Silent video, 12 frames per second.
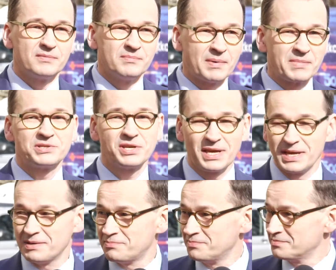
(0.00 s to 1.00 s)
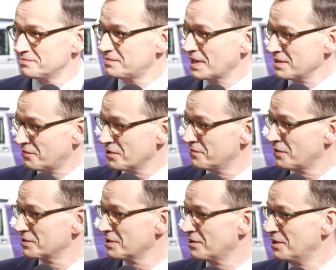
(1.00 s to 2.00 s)
mam nadzieję, panie
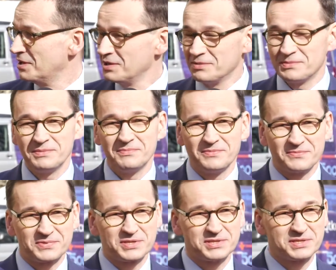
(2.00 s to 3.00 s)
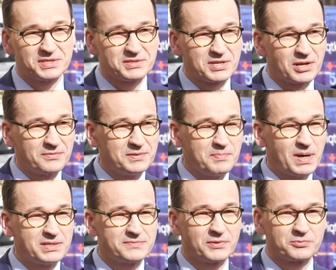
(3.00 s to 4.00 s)
wojewodo, wszyscy szanowni
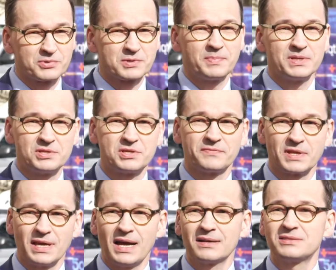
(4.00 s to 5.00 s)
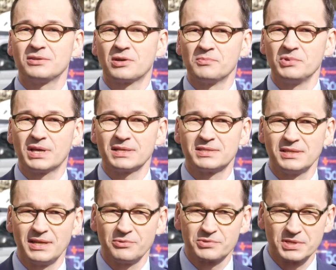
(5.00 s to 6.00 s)
Państwo, którzy będziecie w tej akcji
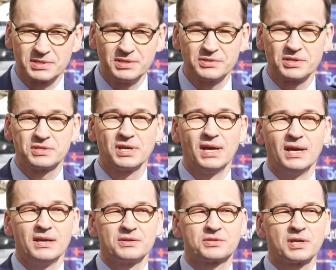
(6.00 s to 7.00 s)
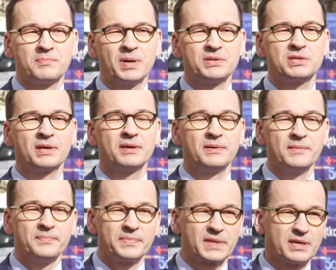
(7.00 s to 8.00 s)
komunikacyjnej uczestniczyć, że będzie
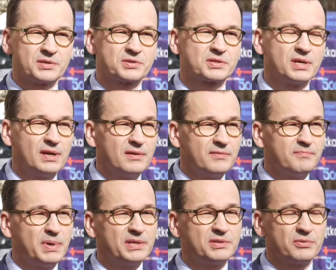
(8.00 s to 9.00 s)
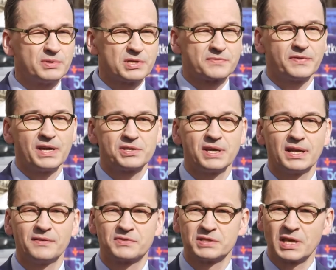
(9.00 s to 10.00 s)
też, będą też
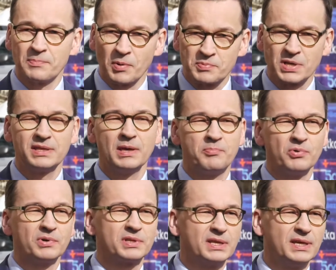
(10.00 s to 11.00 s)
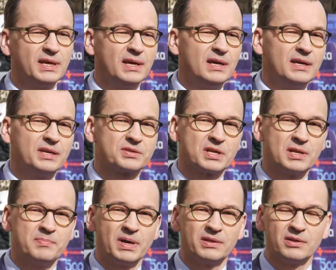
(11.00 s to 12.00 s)
wyjaśniane wszystkie poprzednie punkty,
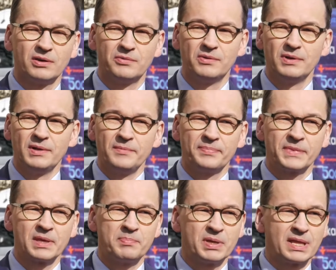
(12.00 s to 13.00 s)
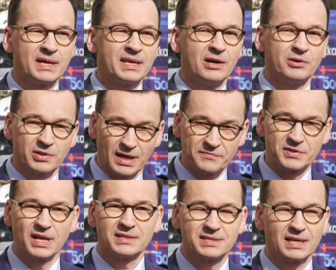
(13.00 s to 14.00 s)
jeżeli będą mm, pytania o to, a w
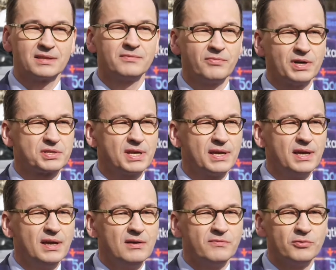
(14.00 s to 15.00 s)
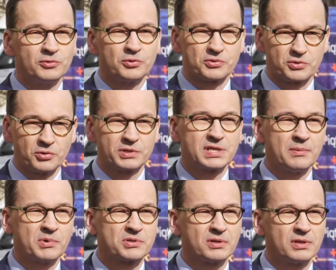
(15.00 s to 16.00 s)
ślad za tym właśnie Fundusz Dróg
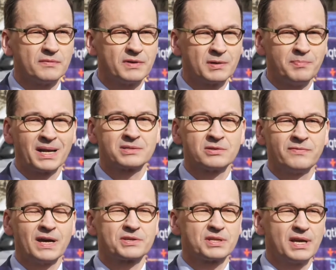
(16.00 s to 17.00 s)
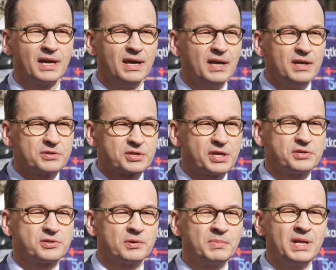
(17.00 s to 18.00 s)
Samorządowych, bardzo ważna,
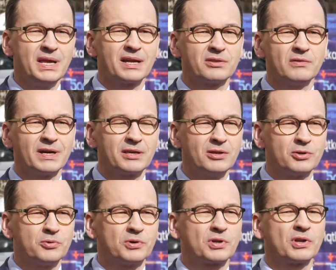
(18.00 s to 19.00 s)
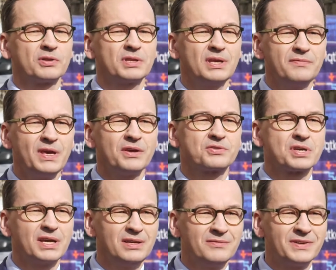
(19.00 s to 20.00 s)
6-miliardowa, kilkukrotnie
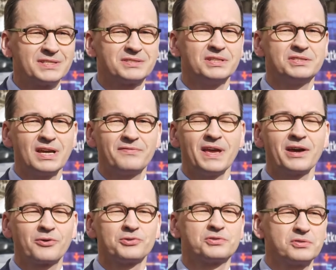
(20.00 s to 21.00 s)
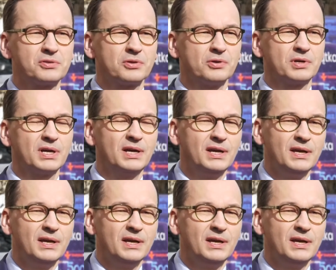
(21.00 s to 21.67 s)
większa inwestycja w jakość dróg